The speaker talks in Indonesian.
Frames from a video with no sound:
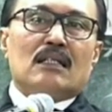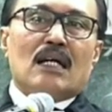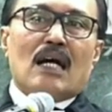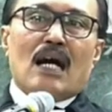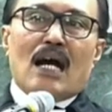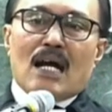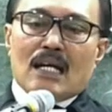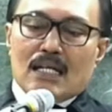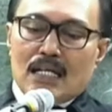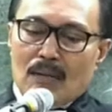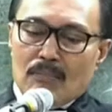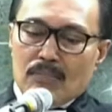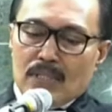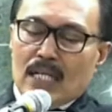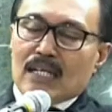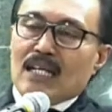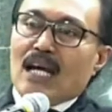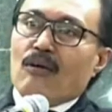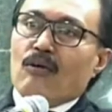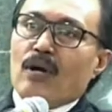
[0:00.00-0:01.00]
Adam
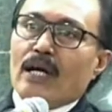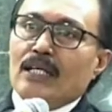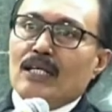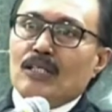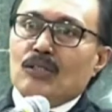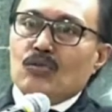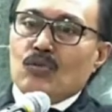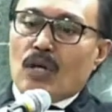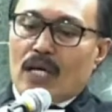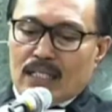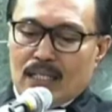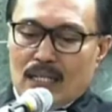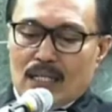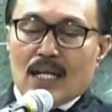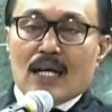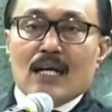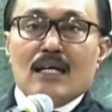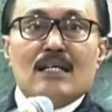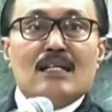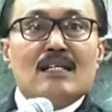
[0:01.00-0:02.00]
dan Hawa itu
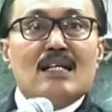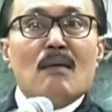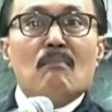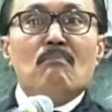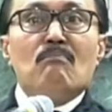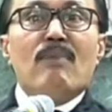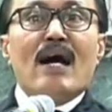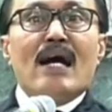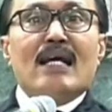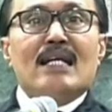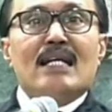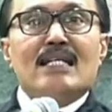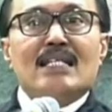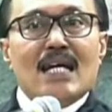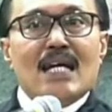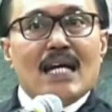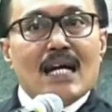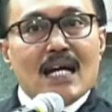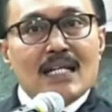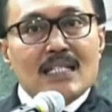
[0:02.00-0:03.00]
adalah gambaran
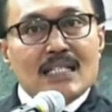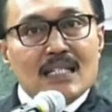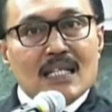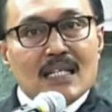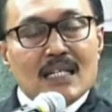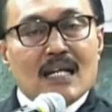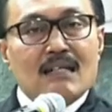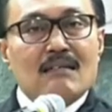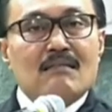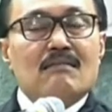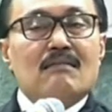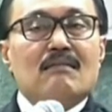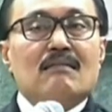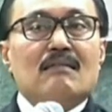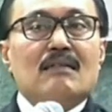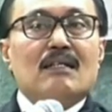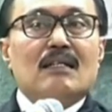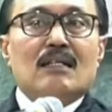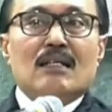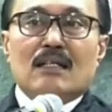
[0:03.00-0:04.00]
kehadiran
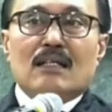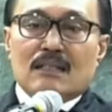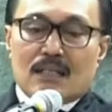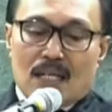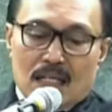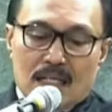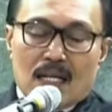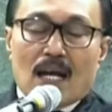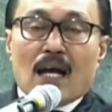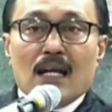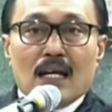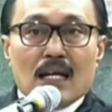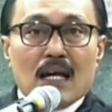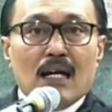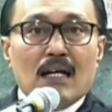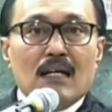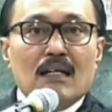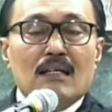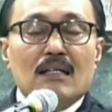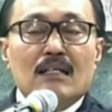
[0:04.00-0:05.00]
dari Allah.
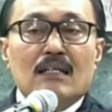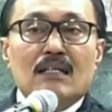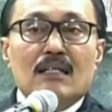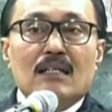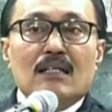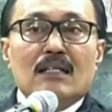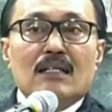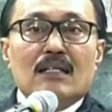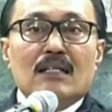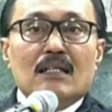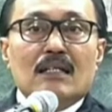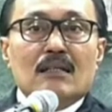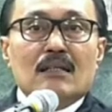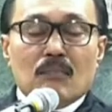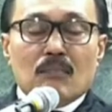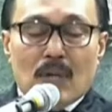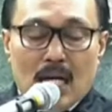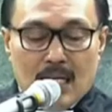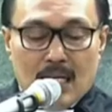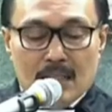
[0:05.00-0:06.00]

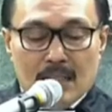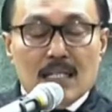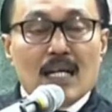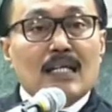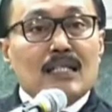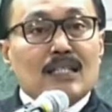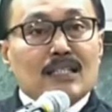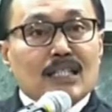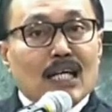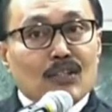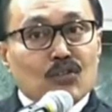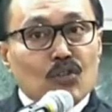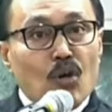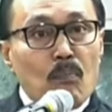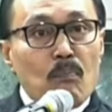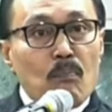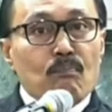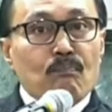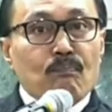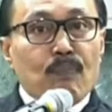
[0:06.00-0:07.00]
Makanya
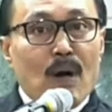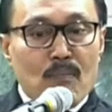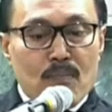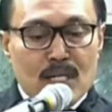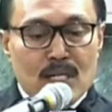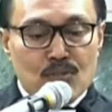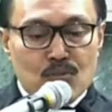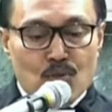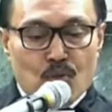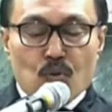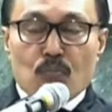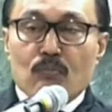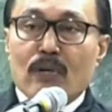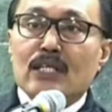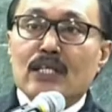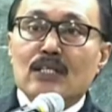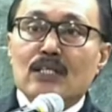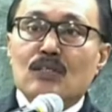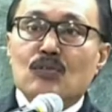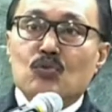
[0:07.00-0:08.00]
tatop
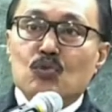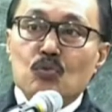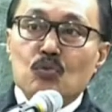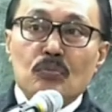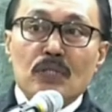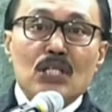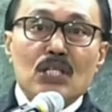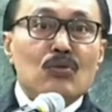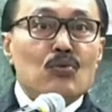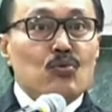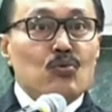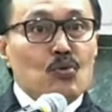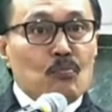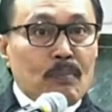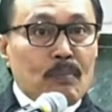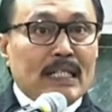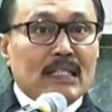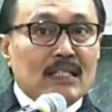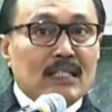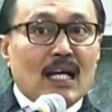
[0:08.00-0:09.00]
pamajolmai tumiru
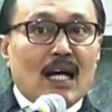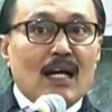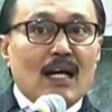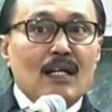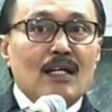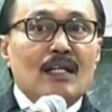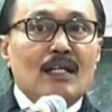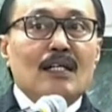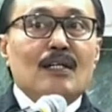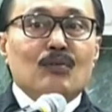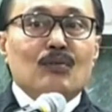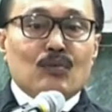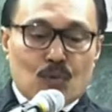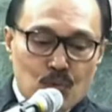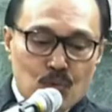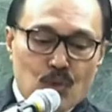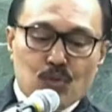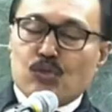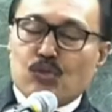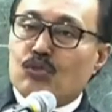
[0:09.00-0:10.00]
rupata
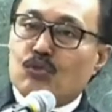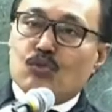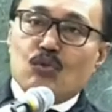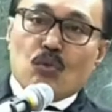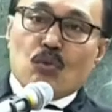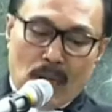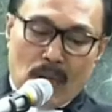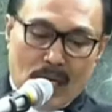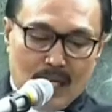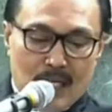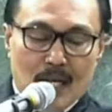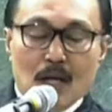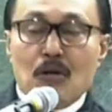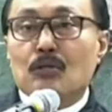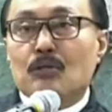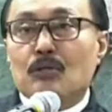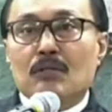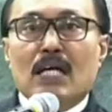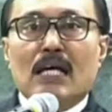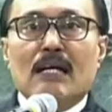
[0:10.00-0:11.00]
tudus tu pangalahut